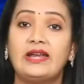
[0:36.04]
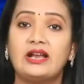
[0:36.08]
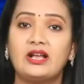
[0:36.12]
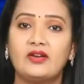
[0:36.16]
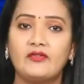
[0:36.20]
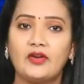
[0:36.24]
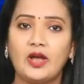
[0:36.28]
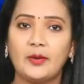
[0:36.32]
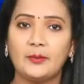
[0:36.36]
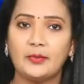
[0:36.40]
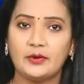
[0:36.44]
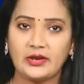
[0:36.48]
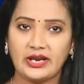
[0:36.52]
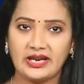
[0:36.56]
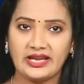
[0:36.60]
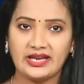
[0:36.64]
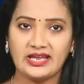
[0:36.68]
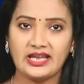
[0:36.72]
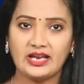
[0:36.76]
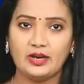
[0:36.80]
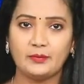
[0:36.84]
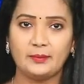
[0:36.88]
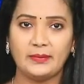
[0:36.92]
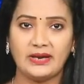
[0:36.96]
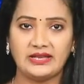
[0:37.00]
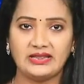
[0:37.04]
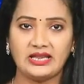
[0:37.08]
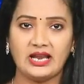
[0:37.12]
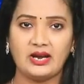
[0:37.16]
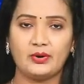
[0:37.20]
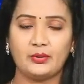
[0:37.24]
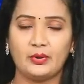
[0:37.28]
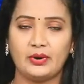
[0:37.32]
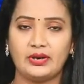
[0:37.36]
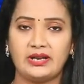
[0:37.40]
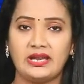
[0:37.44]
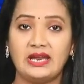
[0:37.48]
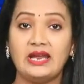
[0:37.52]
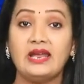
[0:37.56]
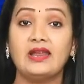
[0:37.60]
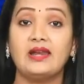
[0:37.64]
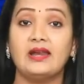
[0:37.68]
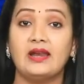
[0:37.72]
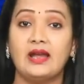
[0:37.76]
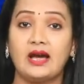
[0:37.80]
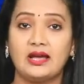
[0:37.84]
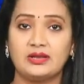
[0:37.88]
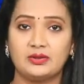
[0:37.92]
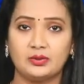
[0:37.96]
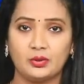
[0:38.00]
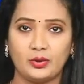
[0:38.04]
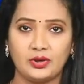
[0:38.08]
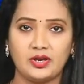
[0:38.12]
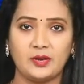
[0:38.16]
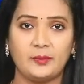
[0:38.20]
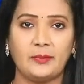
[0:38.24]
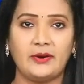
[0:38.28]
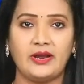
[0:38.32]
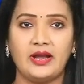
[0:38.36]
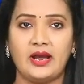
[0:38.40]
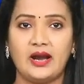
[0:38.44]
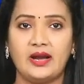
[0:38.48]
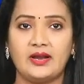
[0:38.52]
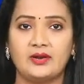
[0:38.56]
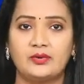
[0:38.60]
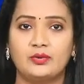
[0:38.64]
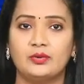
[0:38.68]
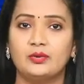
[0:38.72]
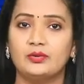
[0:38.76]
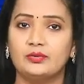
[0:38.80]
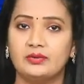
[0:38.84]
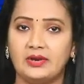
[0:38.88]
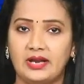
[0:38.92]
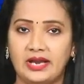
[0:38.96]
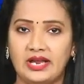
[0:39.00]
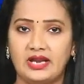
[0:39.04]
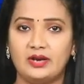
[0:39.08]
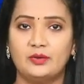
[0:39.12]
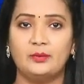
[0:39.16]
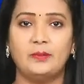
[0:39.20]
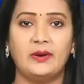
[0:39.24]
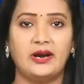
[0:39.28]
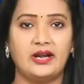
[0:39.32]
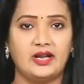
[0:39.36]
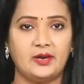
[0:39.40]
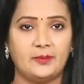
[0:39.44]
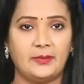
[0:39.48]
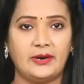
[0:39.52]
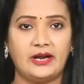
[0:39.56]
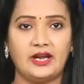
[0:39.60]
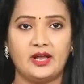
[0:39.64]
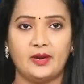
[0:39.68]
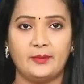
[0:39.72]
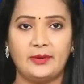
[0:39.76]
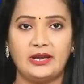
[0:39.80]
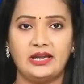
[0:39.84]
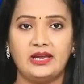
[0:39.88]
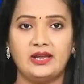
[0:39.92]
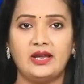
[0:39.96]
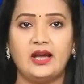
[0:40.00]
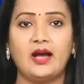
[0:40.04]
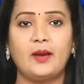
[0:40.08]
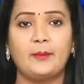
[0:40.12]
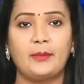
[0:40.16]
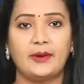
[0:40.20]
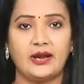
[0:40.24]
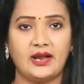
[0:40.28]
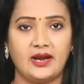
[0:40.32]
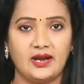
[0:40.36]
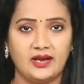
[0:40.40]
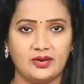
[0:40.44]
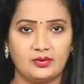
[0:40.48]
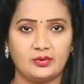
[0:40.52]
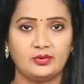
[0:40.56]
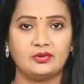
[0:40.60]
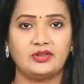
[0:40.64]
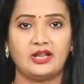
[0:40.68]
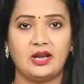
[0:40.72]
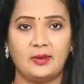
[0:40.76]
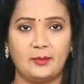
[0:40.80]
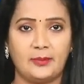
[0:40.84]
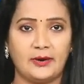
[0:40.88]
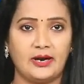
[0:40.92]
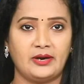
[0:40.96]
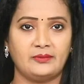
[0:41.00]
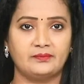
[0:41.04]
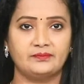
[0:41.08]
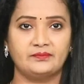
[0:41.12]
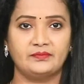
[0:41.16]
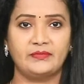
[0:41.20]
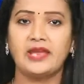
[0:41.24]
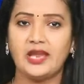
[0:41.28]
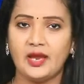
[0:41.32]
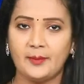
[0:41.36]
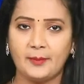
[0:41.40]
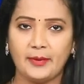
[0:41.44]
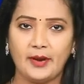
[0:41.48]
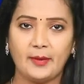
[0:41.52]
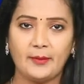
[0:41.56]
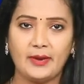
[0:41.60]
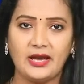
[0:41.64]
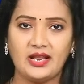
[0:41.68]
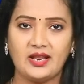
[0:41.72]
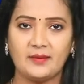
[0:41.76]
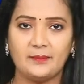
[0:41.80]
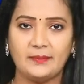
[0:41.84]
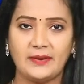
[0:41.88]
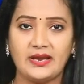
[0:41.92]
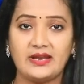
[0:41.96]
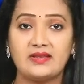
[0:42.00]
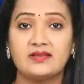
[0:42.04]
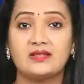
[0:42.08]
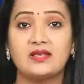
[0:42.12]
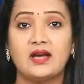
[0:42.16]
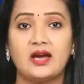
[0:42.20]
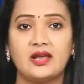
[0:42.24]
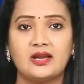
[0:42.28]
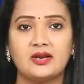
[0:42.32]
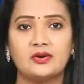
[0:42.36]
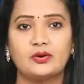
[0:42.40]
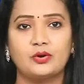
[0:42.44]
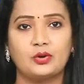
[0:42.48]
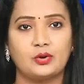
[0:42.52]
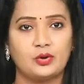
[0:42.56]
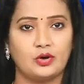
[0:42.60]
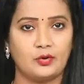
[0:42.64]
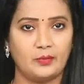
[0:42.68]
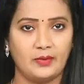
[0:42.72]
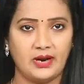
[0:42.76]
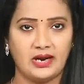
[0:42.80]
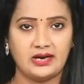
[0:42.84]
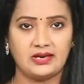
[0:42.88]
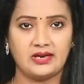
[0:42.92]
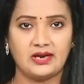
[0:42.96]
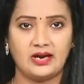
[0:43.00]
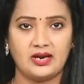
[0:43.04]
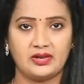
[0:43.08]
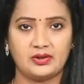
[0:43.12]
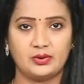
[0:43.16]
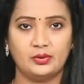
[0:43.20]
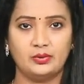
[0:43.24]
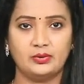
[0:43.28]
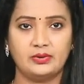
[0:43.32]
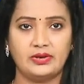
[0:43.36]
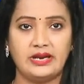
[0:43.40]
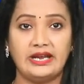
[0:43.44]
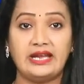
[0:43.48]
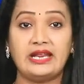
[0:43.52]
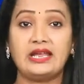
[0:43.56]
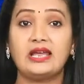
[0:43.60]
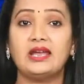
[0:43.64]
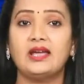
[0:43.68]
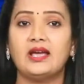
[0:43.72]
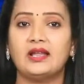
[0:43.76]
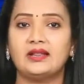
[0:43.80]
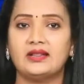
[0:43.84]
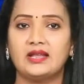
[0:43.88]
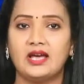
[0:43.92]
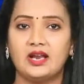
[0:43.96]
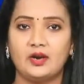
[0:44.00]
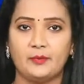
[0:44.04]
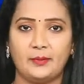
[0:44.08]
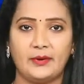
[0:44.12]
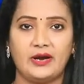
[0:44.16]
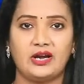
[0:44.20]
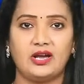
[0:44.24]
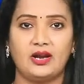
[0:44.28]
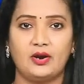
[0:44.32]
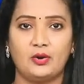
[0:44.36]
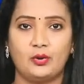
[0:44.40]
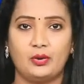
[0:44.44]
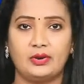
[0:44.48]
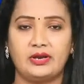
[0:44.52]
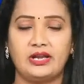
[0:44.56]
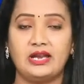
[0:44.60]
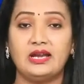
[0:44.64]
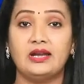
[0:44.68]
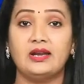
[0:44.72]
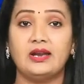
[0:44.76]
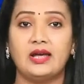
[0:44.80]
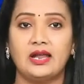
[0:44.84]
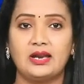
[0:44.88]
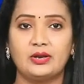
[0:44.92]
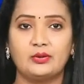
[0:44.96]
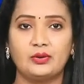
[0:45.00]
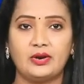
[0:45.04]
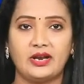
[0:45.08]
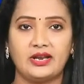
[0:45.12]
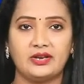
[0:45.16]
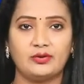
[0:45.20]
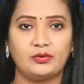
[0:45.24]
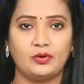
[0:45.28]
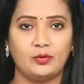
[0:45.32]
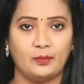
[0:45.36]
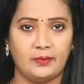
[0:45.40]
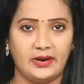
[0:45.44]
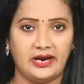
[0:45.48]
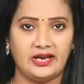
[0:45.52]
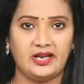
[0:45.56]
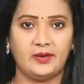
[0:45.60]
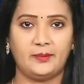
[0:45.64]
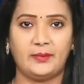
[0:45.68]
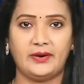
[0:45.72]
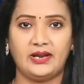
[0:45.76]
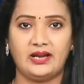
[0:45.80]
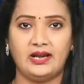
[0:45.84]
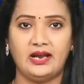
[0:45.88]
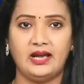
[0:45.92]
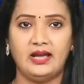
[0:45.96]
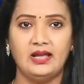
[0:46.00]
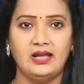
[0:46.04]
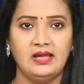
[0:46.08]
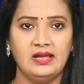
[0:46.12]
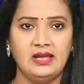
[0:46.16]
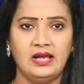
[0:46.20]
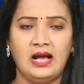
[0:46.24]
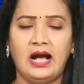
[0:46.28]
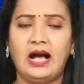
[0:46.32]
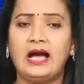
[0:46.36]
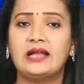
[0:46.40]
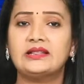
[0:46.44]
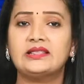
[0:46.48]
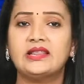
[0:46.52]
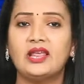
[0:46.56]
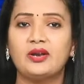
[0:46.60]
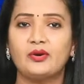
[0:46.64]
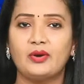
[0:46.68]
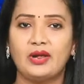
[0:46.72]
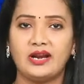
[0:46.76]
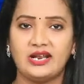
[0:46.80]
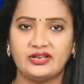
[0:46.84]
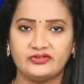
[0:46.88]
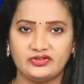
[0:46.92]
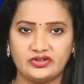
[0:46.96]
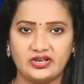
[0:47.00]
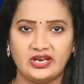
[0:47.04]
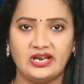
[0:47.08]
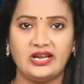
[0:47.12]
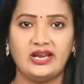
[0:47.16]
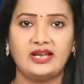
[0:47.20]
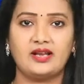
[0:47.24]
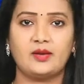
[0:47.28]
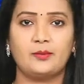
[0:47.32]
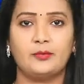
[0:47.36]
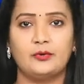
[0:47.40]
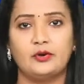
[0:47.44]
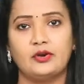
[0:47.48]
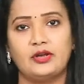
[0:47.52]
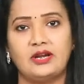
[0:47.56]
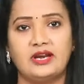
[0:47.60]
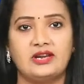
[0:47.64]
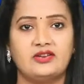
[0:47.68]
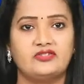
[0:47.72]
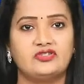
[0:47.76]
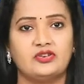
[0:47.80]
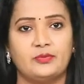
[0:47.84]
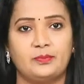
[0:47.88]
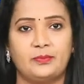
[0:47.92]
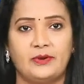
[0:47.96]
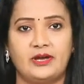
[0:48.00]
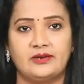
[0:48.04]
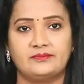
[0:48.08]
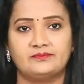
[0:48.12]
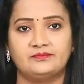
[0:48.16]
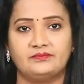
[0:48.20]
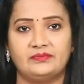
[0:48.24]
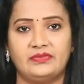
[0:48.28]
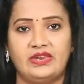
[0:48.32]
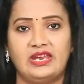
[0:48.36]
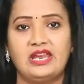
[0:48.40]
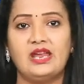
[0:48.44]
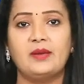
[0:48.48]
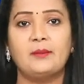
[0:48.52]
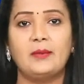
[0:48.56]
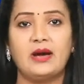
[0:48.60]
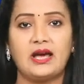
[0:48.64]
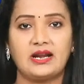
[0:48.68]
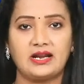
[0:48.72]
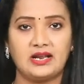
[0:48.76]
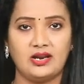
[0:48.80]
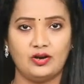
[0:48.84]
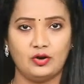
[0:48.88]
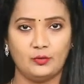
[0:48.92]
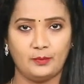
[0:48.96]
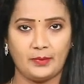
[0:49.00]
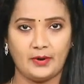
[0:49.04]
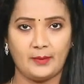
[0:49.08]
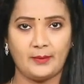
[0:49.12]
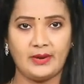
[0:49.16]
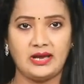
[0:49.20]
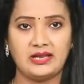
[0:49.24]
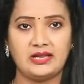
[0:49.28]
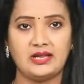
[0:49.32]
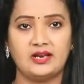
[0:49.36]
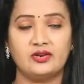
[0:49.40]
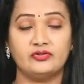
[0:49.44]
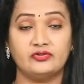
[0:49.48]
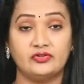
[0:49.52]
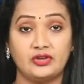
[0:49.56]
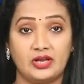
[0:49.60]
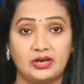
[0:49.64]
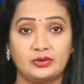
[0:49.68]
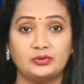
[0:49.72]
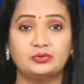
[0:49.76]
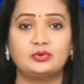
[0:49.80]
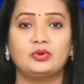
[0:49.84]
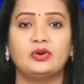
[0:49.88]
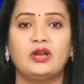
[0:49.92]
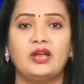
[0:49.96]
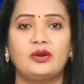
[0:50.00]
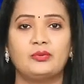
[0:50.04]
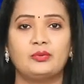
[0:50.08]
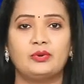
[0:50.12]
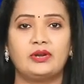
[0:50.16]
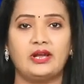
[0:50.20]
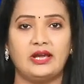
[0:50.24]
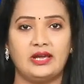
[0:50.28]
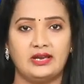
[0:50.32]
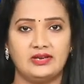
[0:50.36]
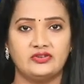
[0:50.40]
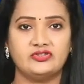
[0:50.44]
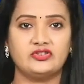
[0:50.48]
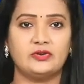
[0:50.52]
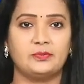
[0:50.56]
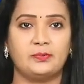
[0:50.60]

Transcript: వెనుక వైపు కిటికీలు బద్దలు కొట్టి నా తోటి ప్రయాణికుడు నేను బయటపడ్డామని ఆ ప్రయాణికుడు తెలిపాడు ఈ ప్రమాదంపై స్థానికుడు ఒకరు మాట్లాడుతూ కిటికీ అద్దాలు పగలగొట్టి నలుగురు ఐదుగురు బయటపడినా అందరూ అలా చేయలేకపోయారని చెప్పారు ఈ మార్గంలో ప్రమాదాలు జరుగుతూనే ఉంటాయని